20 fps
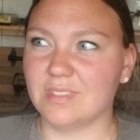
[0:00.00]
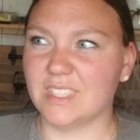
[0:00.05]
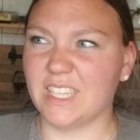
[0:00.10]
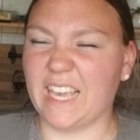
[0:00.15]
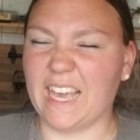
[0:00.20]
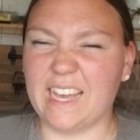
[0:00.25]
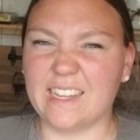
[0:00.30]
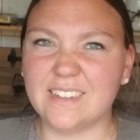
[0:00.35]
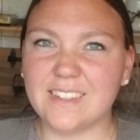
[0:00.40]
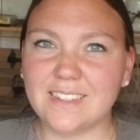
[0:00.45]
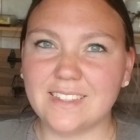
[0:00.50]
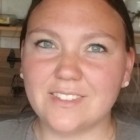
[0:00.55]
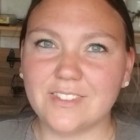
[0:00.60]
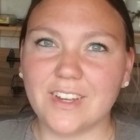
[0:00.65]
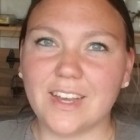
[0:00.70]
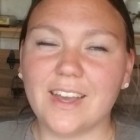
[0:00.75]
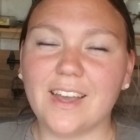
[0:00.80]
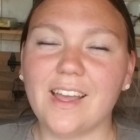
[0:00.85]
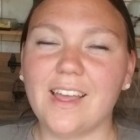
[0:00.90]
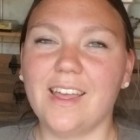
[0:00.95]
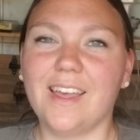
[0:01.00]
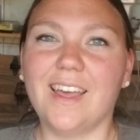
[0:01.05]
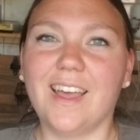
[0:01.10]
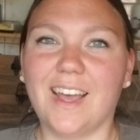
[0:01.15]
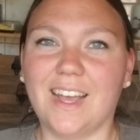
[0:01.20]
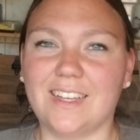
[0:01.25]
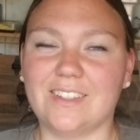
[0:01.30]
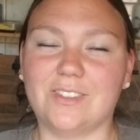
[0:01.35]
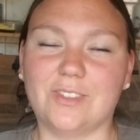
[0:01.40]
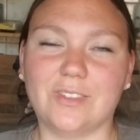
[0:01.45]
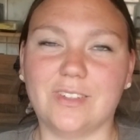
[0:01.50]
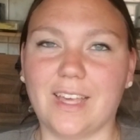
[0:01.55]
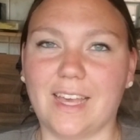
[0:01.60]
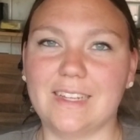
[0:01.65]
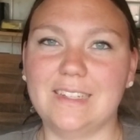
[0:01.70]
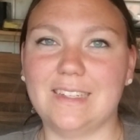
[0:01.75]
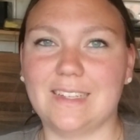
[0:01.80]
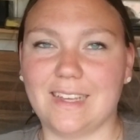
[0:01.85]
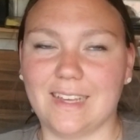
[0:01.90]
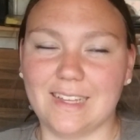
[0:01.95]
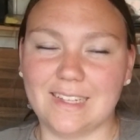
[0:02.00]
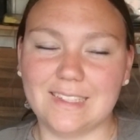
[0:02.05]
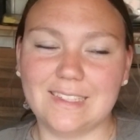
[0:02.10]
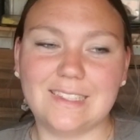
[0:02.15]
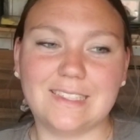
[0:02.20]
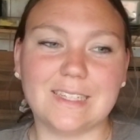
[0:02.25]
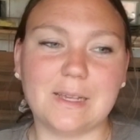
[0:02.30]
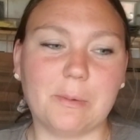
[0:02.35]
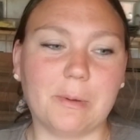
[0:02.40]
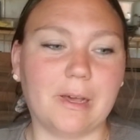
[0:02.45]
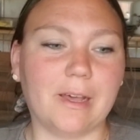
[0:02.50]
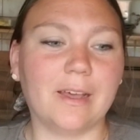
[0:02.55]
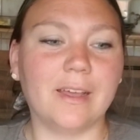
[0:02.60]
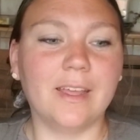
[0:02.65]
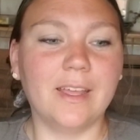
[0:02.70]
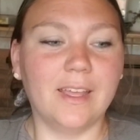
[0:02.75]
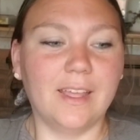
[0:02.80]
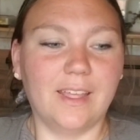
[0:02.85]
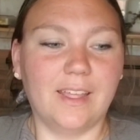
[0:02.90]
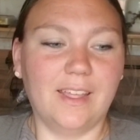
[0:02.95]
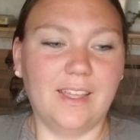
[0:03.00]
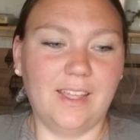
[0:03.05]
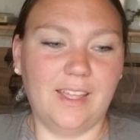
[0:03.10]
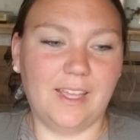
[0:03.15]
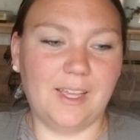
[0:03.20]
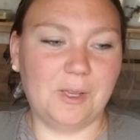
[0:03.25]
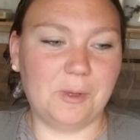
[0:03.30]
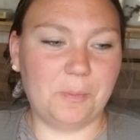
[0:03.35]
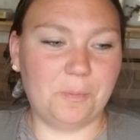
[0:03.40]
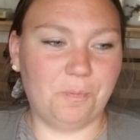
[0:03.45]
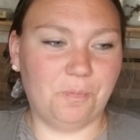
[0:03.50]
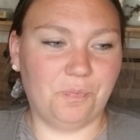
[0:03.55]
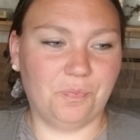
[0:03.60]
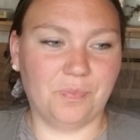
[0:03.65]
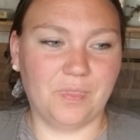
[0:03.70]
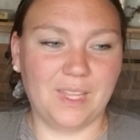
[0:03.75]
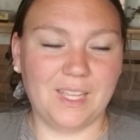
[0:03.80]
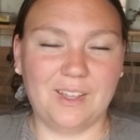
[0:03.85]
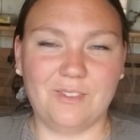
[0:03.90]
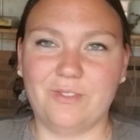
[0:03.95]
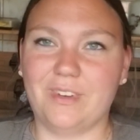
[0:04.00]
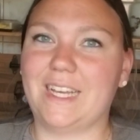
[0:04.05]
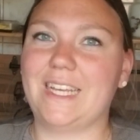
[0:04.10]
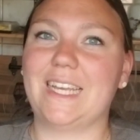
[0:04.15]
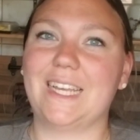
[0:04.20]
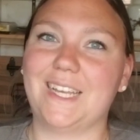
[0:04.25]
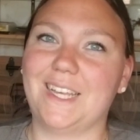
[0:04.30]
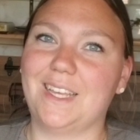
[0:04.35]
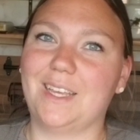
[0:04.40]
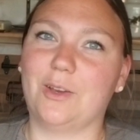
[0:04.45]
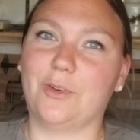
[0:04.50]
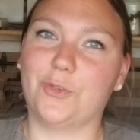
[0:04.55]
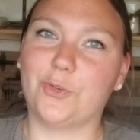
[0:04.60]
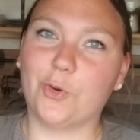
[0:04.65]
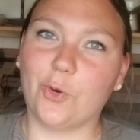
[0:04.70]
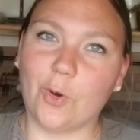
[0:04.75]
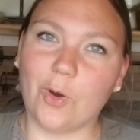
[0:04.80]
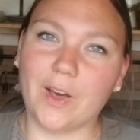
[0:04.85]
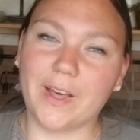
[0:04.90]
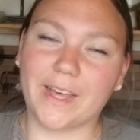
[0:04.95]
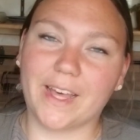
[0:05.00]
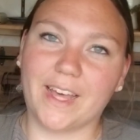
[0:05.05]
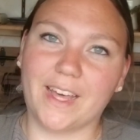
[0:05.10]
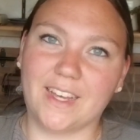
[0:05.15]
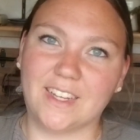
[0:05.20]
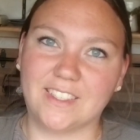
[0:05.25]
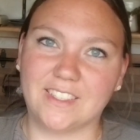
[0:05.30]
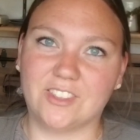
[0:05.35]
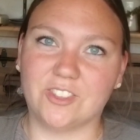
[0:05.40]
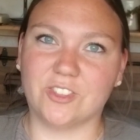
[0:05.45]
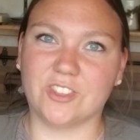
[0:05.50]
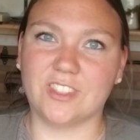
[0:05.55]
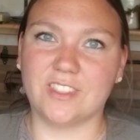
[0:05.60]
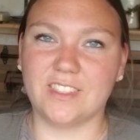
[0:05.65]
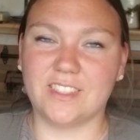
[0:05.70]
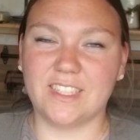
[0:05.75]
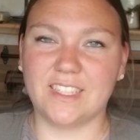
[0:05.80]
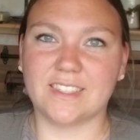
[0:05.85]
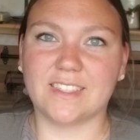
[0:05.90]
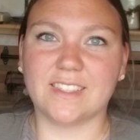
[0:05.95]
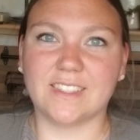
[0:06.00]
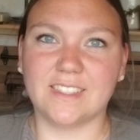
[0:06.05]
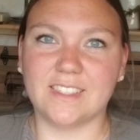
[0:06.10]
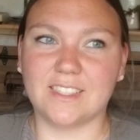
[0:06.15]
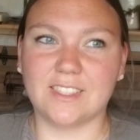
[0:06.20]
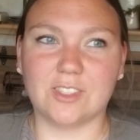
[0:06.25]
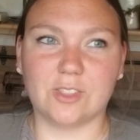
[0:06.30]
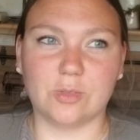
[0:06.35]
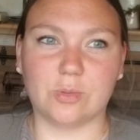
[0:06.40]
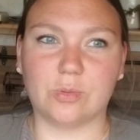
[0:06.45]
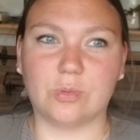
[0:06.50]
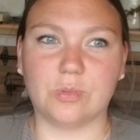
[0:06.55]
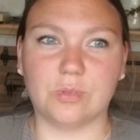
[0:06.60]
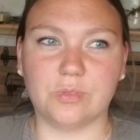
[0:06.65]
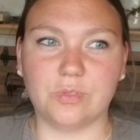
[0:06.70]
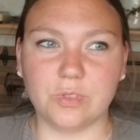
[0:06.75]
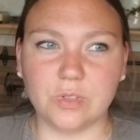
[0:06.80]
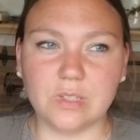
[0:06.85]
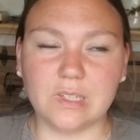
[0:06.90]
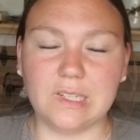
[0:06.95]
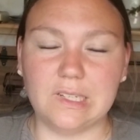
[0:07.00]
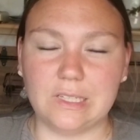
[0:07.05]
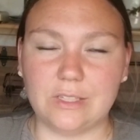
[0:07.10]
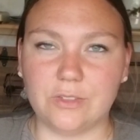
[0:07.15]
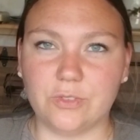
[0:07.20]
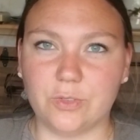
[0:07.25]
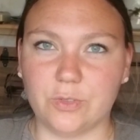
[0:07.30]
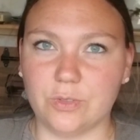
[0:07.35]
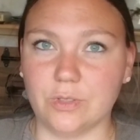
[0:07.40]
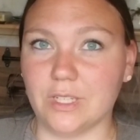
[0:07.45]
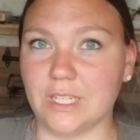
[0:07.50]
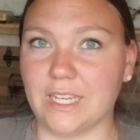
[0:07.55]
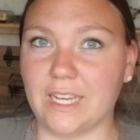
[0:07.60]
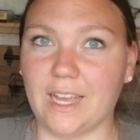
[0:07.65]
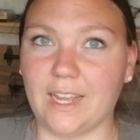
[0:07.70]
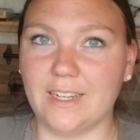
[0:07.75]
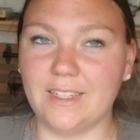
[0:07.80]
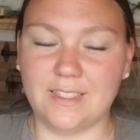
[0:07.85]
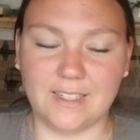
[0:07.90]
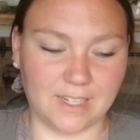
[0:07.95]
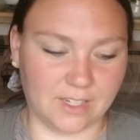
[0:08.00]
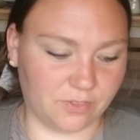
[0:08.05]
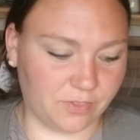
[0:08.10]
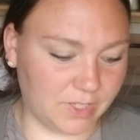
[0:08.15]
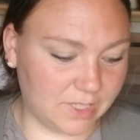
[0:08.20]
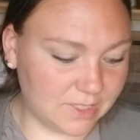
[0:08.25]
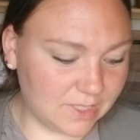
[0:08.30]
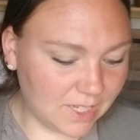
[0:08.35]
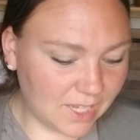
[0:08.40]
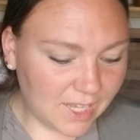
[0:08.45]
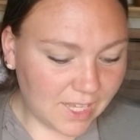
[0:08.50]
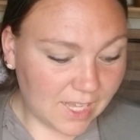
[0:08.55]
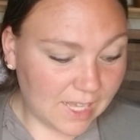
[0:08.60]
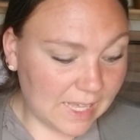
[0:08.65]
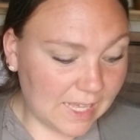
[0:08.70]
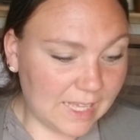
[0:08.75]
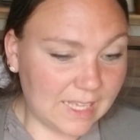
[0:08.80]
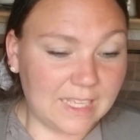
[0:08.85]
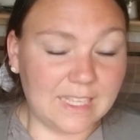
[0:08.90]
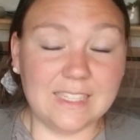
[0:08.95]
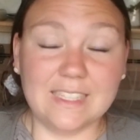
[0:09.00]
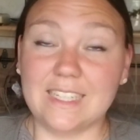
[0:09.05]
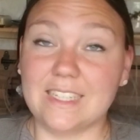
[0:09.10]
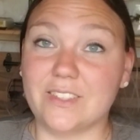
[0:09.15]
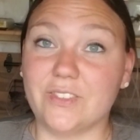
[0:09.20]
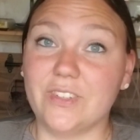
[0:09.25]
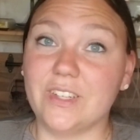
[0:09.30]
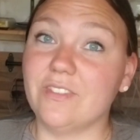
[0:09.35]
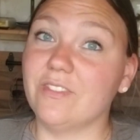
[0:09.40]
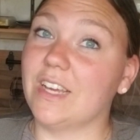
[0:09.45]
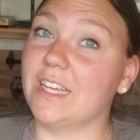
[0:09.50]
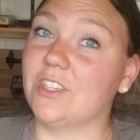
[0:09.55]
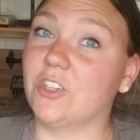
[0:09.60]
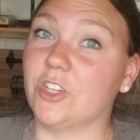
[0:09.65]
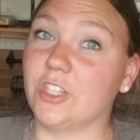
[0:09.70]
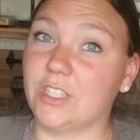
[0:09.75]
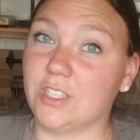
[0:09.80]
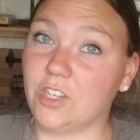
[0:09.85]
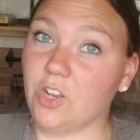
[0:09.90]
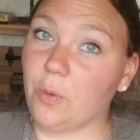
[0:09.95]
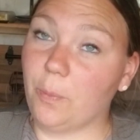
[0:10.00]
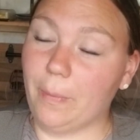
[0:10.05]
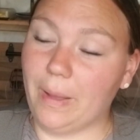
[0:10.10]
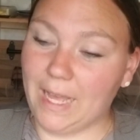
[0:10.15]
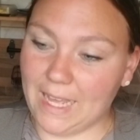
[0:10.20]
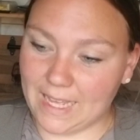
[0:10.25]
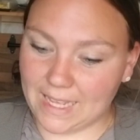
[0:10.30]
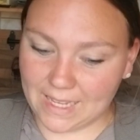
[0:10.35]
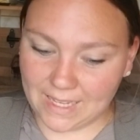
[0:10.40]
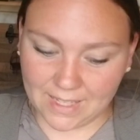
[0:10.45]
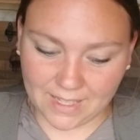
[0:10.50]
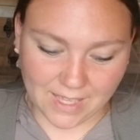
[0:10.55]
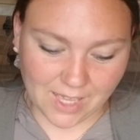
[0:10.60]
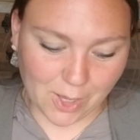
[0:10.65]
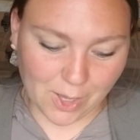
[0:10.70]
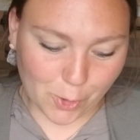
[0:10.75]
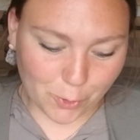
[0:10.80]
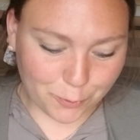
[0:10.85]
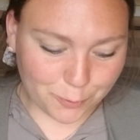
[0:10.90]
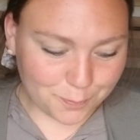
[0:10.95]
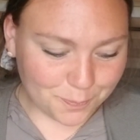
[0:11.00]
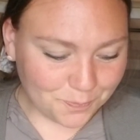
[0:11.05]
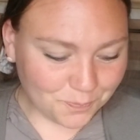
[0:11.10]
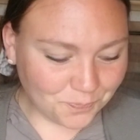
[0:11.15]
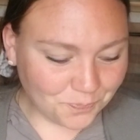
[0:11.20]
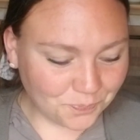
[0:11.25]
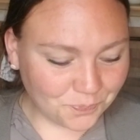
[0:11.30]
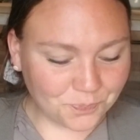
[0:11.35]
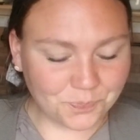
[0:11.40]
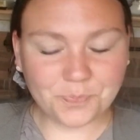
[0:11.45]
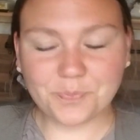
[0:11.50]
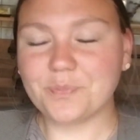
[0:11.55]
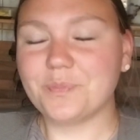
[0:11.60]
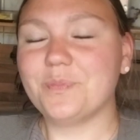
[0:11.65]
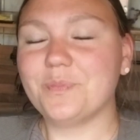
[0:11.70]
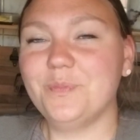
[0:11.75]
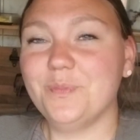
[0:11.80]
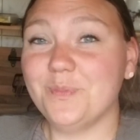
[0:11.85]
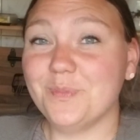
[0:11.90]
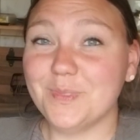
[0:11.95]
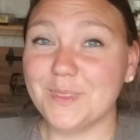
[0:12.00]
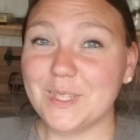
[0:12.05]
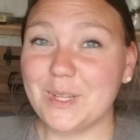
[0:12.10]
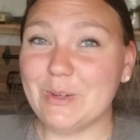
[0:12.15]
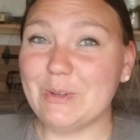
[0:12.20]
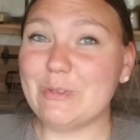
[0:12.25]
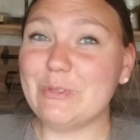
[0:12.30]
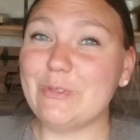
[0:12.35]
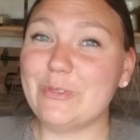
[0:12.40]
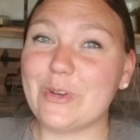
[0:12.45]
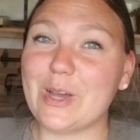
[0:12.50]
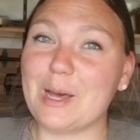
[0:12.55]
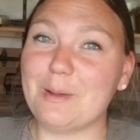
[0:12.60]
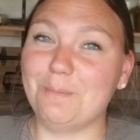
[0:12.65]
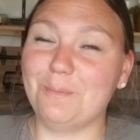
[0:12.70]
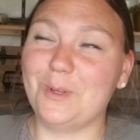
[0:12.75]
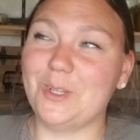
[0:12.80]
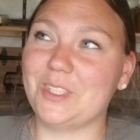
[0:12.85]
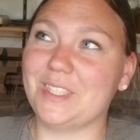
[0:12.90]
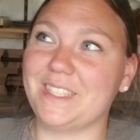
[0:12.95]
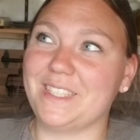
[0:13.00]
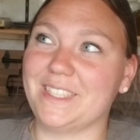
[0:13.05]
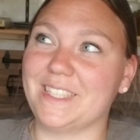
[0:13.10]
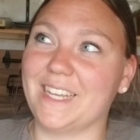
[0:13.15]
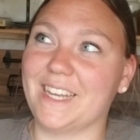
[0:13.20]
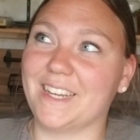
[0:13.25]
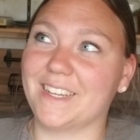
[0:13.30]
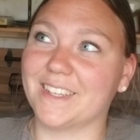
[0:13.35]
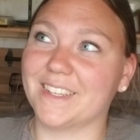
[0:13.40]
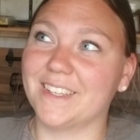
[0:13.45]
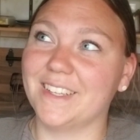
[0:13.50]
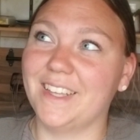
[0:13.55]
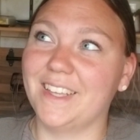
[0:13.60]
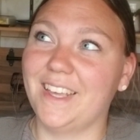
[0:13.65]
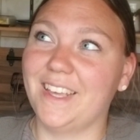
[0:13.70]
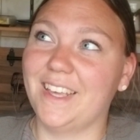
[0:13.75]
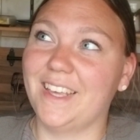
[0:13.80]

gar nichts war. Also gar nicht, gar nichts, aber ähm, war ja eher Vorrat und jetzt nicht so wirklich für den Alltag was. Deswegen war ich heute nochmal einkaufen und vorab möchte ich sagen,